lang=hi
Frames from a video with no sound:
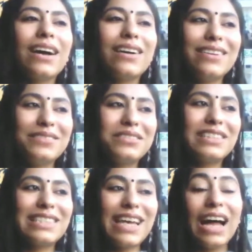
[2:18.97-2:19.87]
या अगर
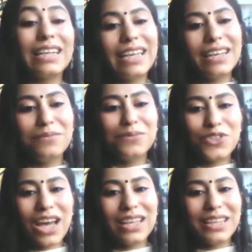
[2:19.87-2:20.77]
स्टार्टिंग
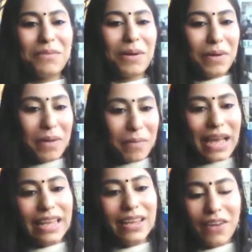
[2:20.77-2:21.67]
मुझे याद है मैं अपने
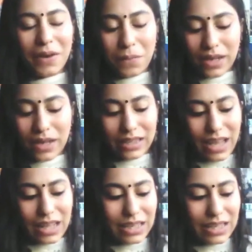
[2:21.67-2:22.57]
पहले इवेंट पे
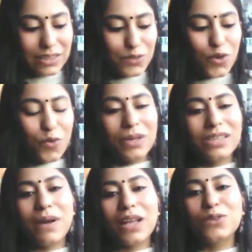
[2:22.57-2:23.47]
गई थी आई थिंक जो
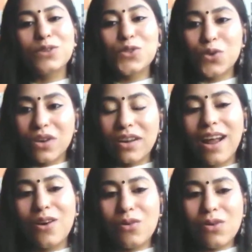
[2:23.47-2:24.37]
भी इस बात को
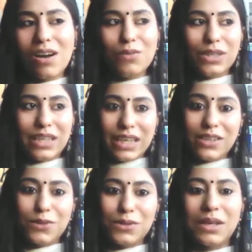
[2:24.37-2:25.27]
सुन रहा होगा वो ये
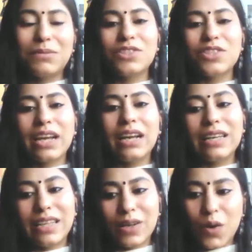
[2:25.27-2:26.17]
जरूर समझ जाएगा
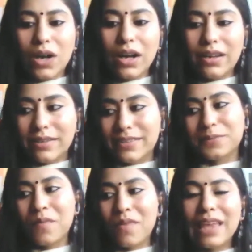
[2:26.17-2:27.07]
कि देखो अगर
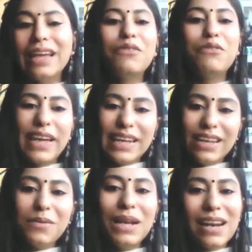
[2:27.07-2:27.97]

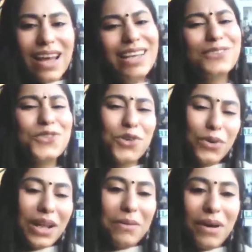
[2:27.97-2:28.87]
फेलियर मिल रहा है तो
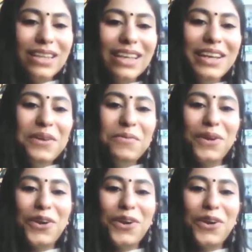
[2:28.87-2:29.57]
छोड़ना मत